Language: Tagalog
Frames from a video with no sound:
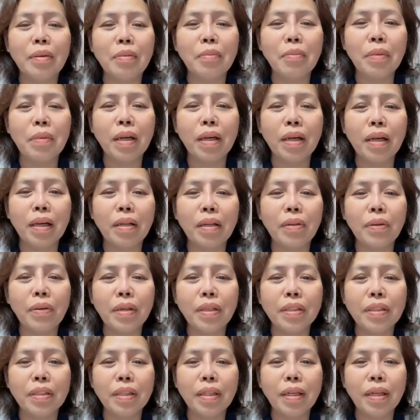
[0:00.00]
mga
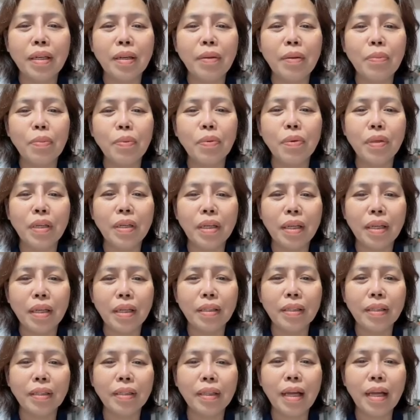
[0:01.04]
kuan sa kinabuhi
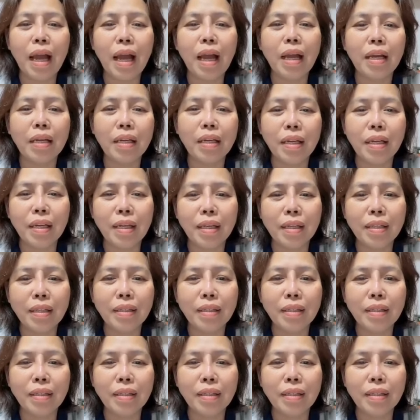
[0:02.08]
kaagi